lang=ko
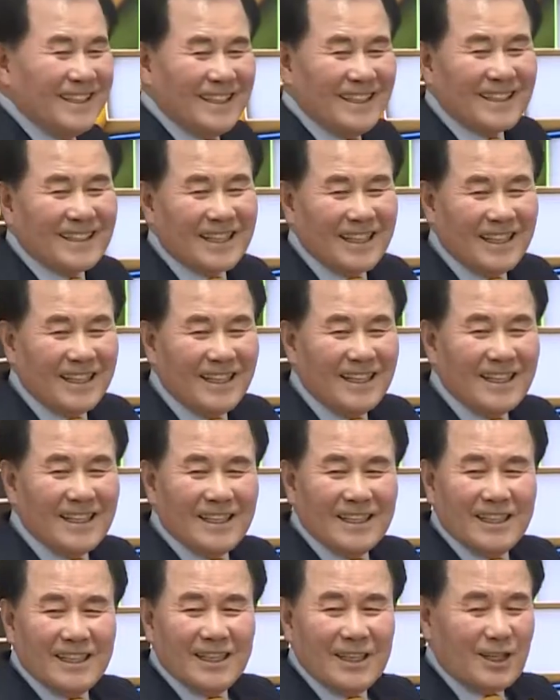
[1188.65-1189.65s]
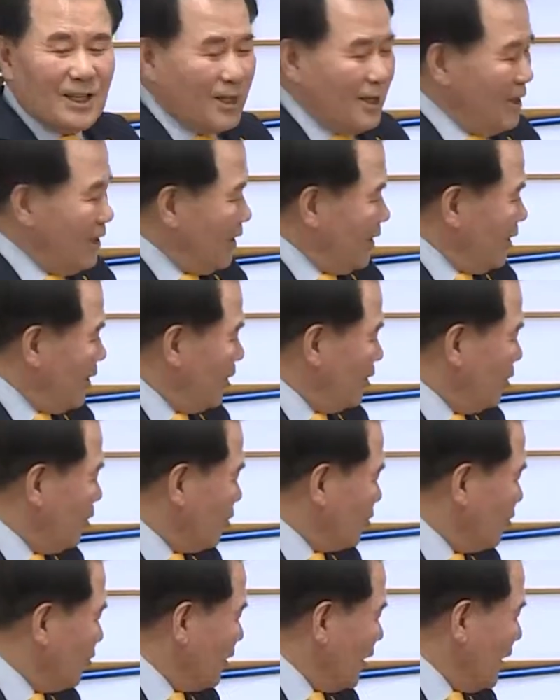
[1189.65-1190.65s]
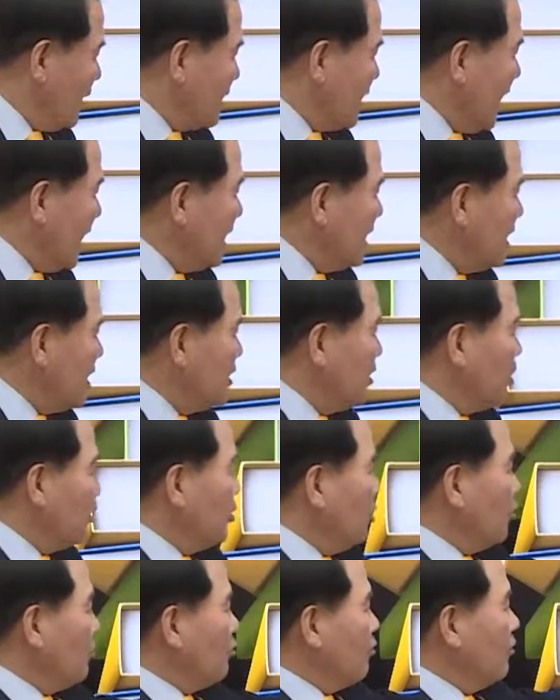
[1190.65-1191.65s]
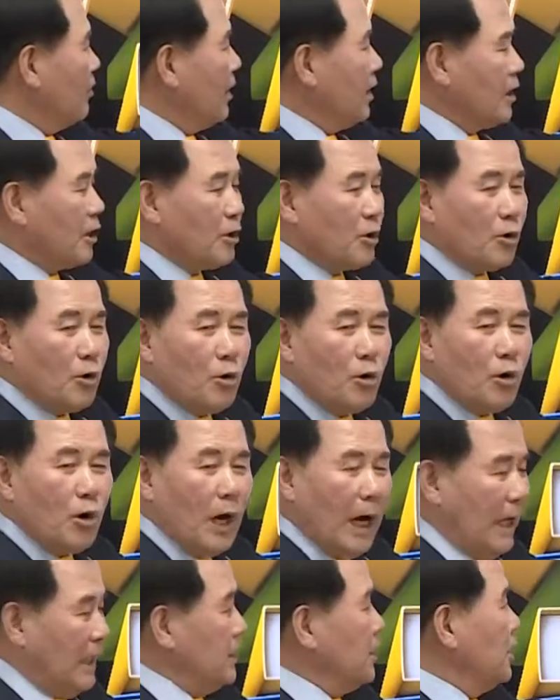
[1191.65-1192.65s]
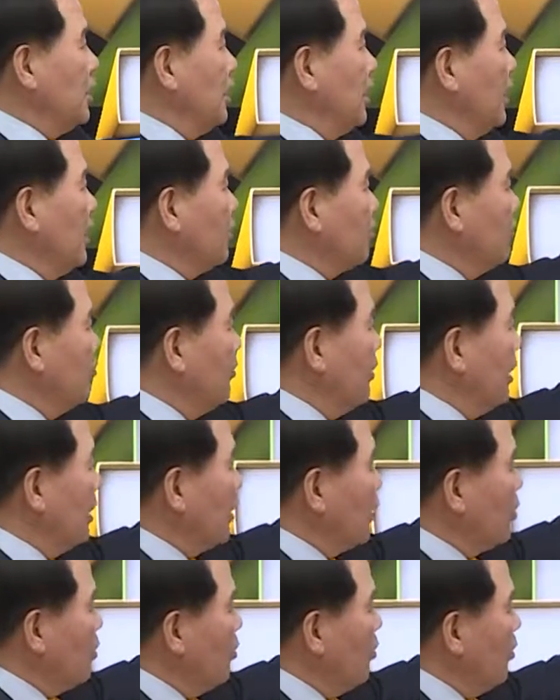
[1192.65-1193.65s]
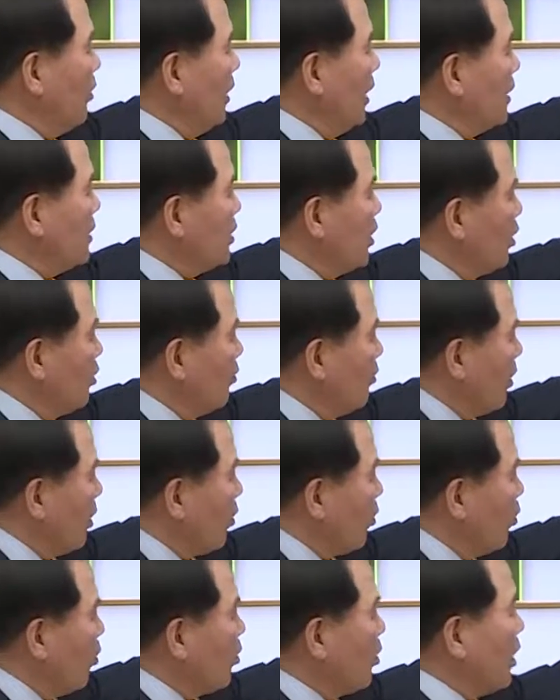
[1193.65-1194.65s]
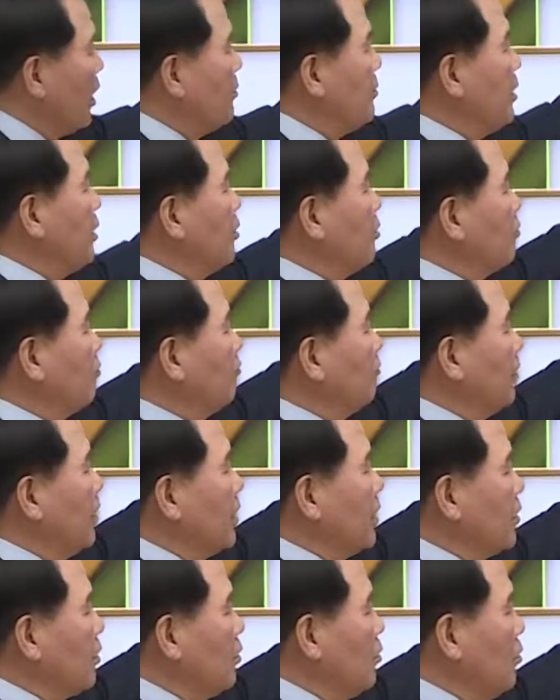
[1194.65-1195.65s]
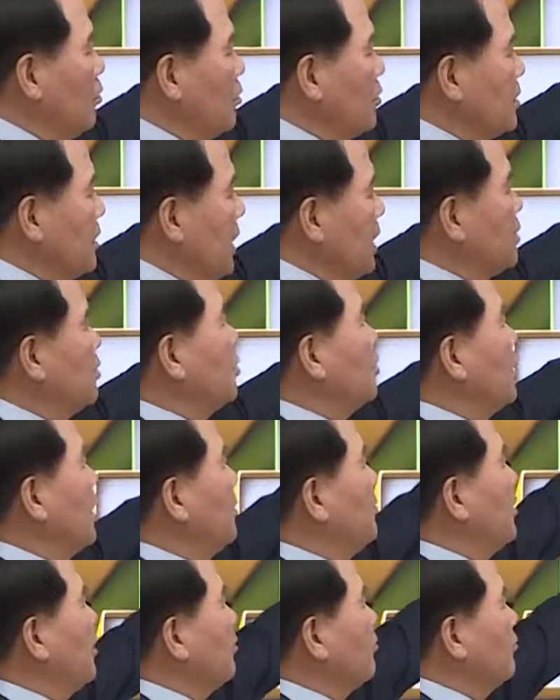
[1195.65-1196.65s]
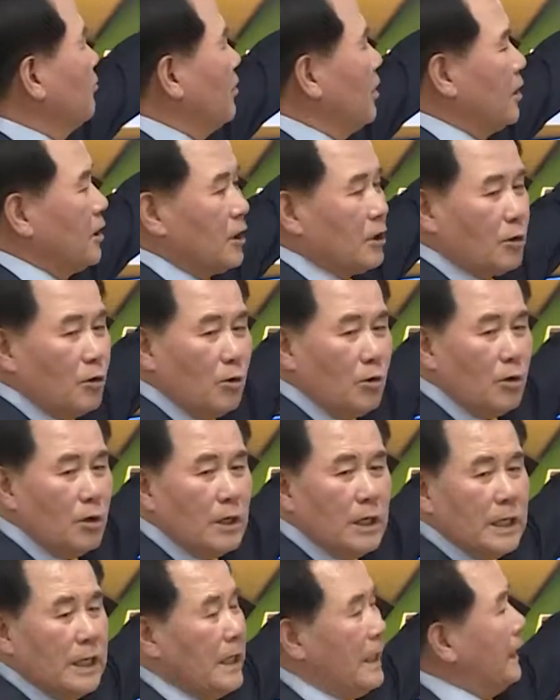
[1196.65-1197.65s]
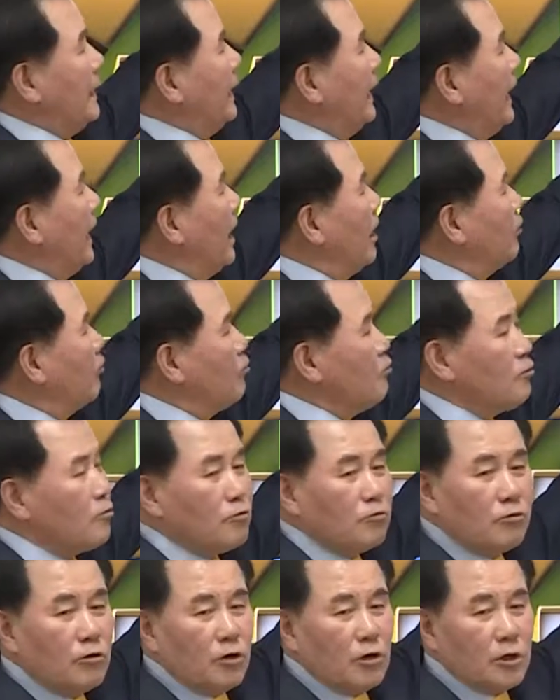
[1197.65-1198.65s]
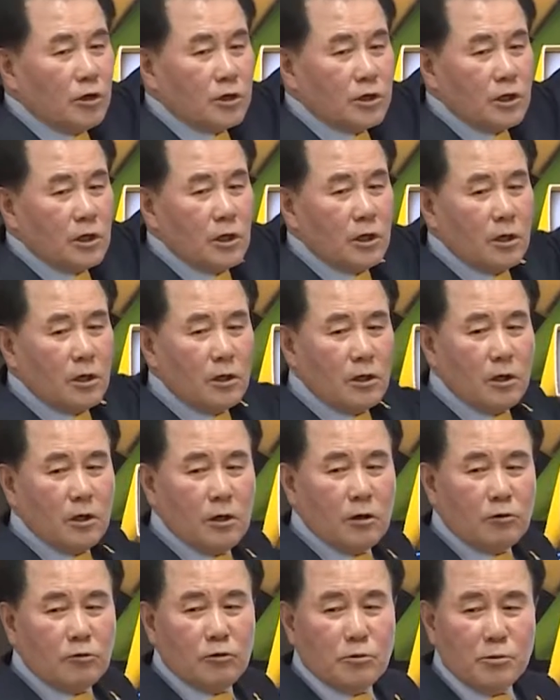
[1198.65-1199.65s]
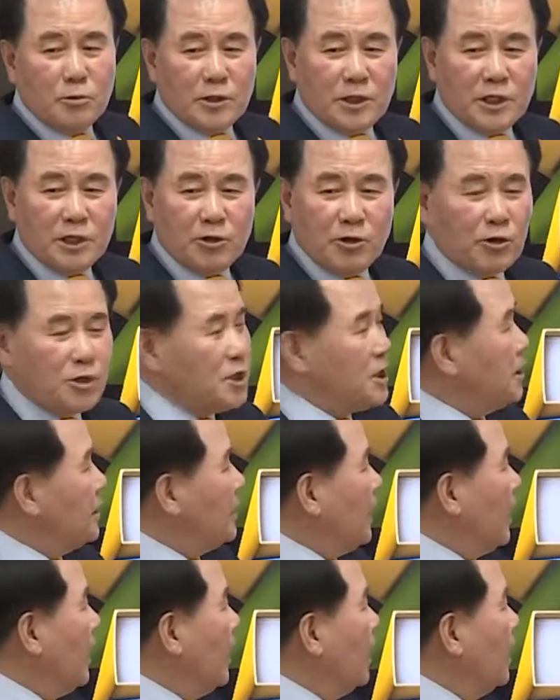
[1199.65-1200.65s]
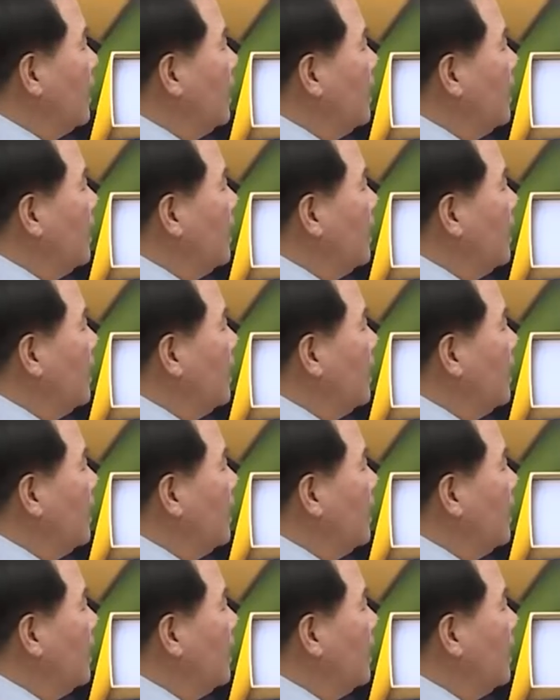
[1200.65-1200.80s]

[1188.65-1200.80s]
이렇게 어, 욕구가 생리적 욕구가 있고 안전의 욕구가 있고 애정과 공감의 욕구가 있고 자존감의 욕구가 있고 내가 꿈꾸는 것을 꿈은 이루어진다.